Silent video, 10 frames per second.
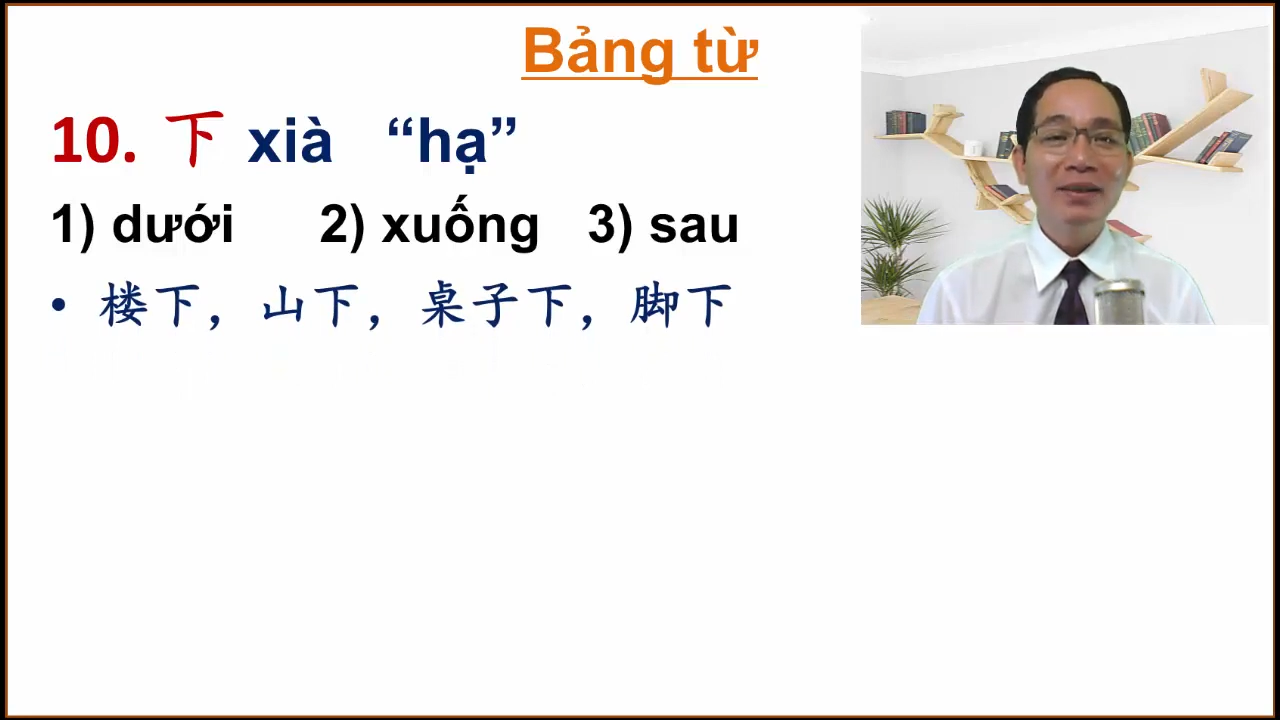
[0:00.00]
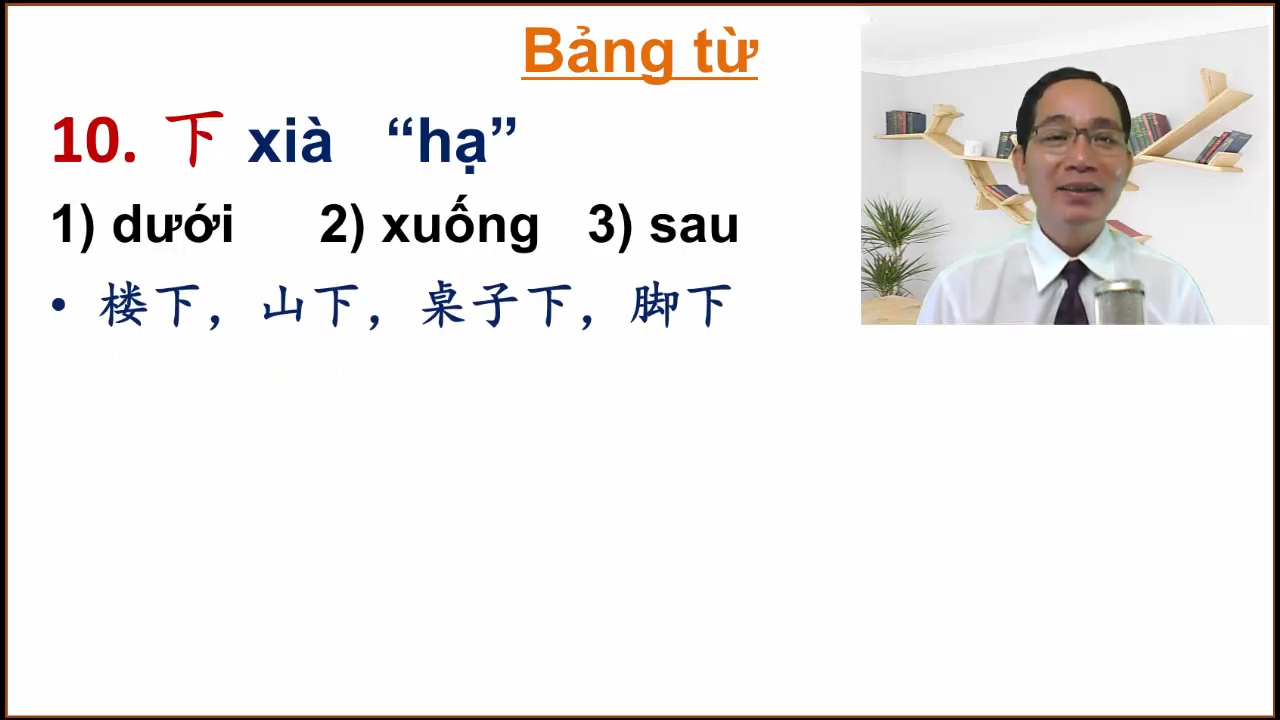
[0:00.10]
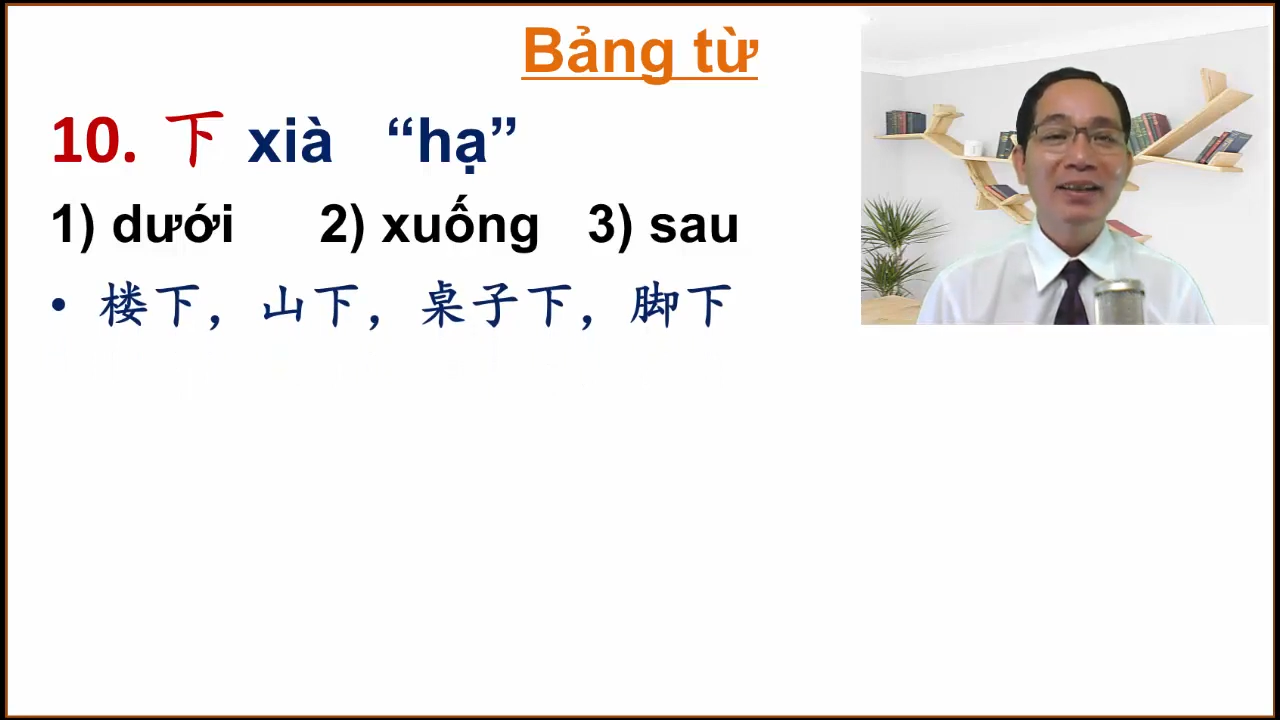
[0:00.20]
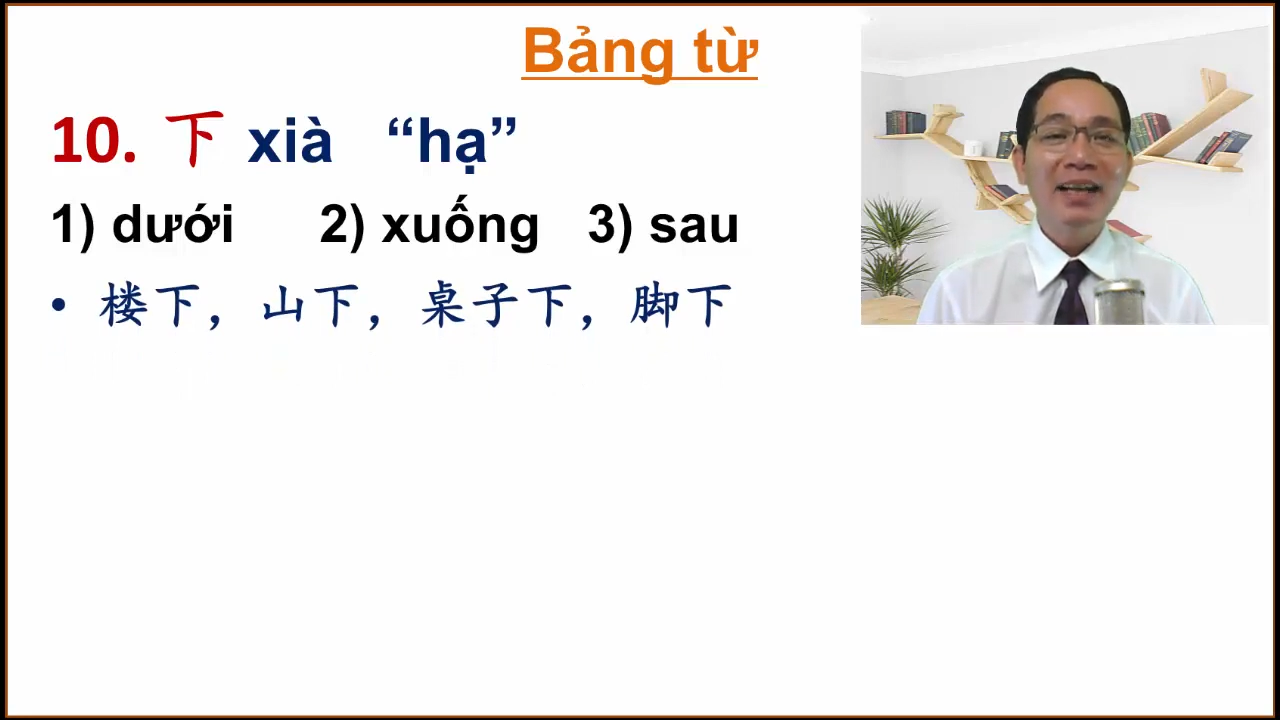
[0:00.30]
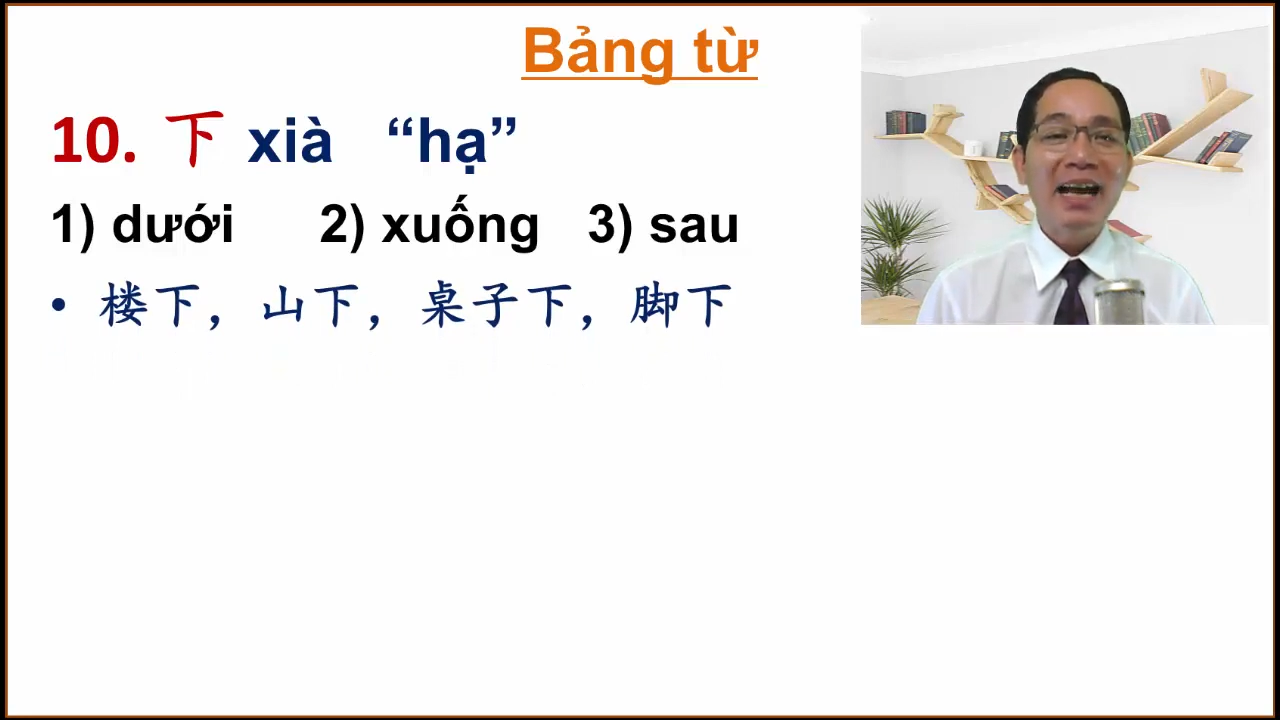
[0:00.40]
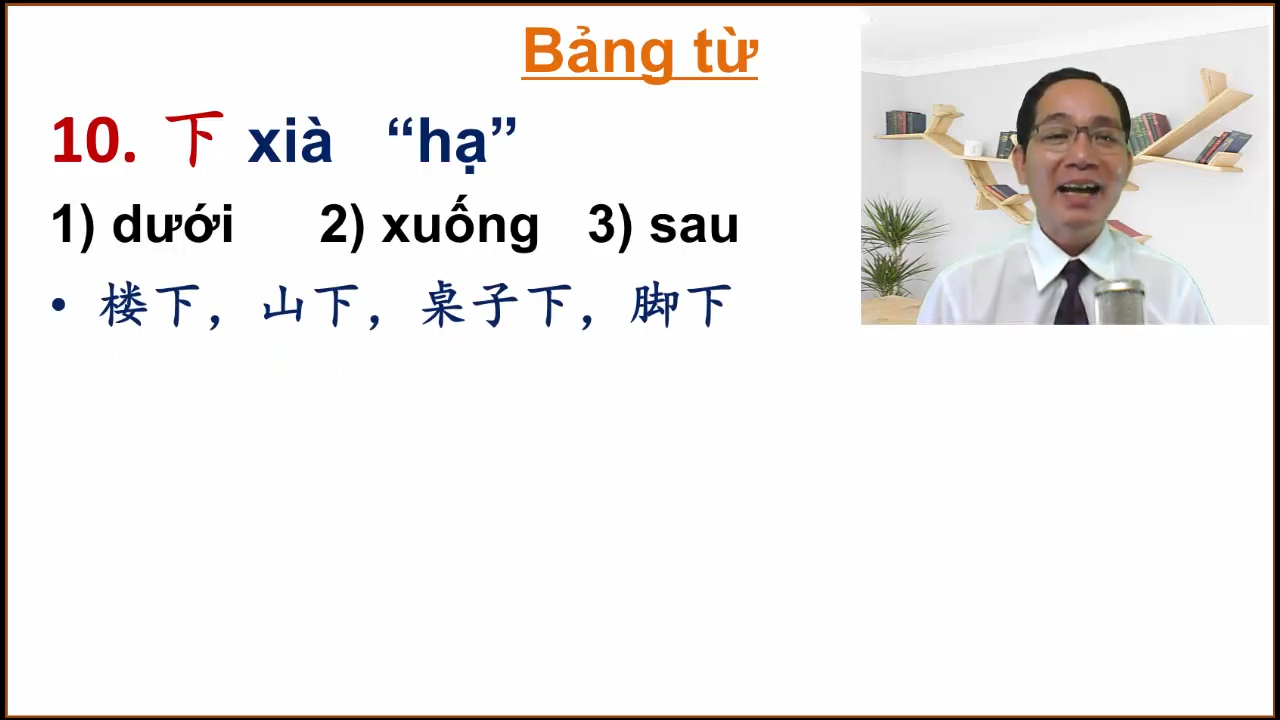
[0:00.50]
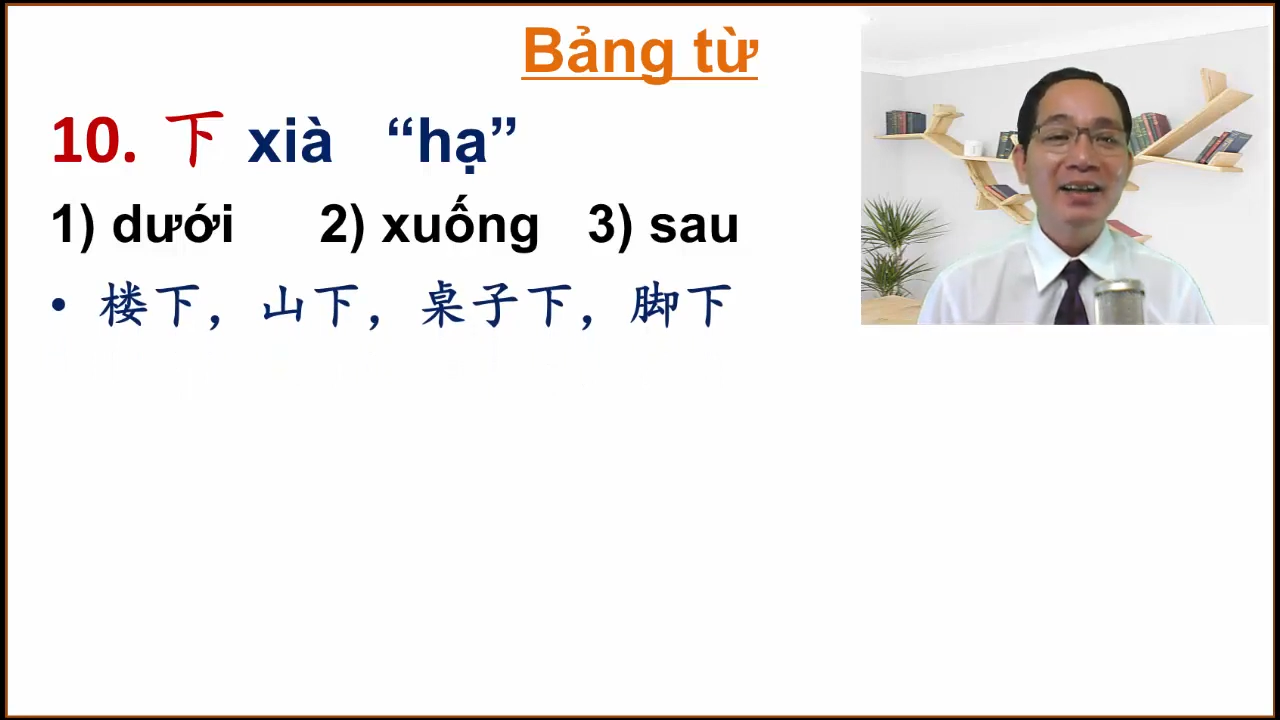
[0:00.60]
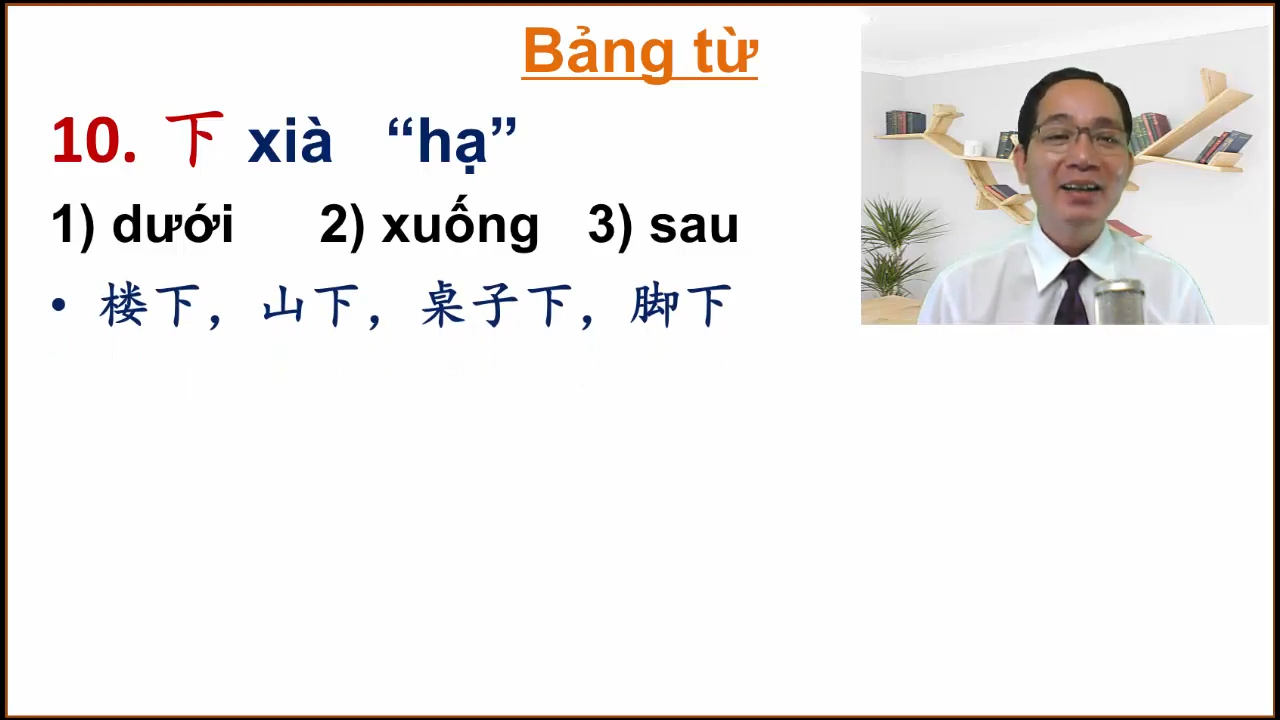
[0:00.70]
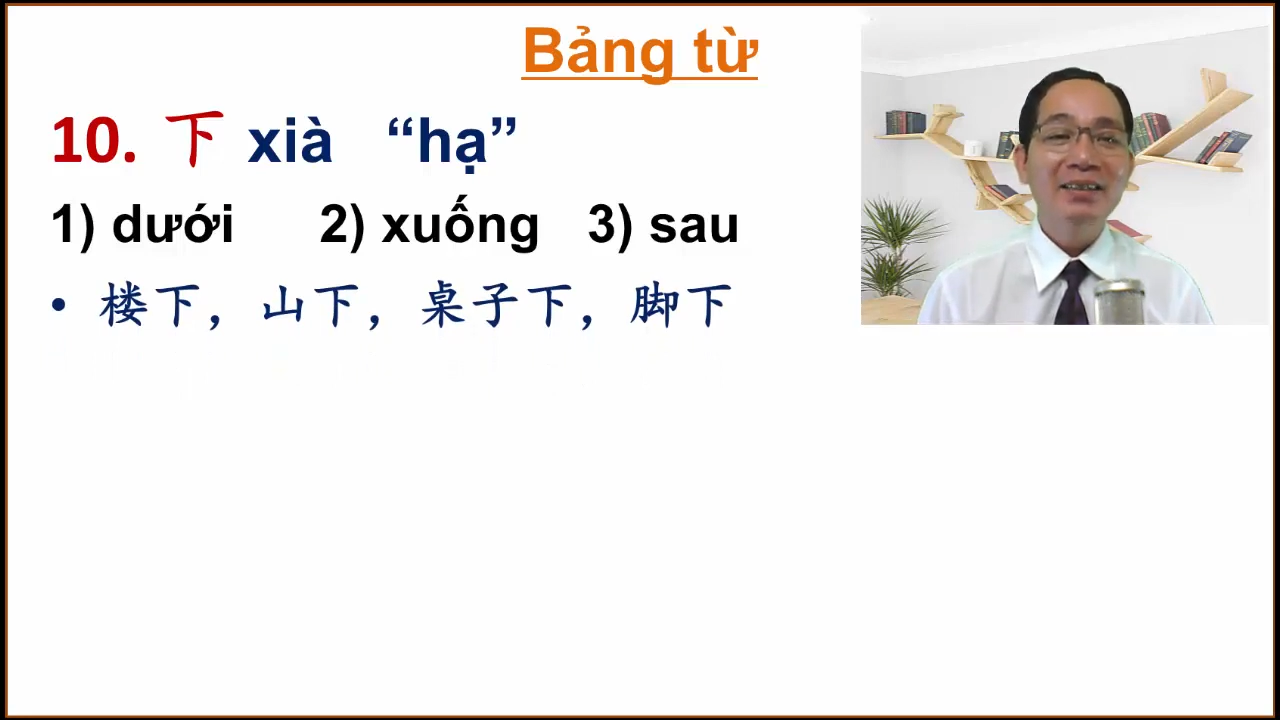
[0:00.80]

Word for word: mình nói là ai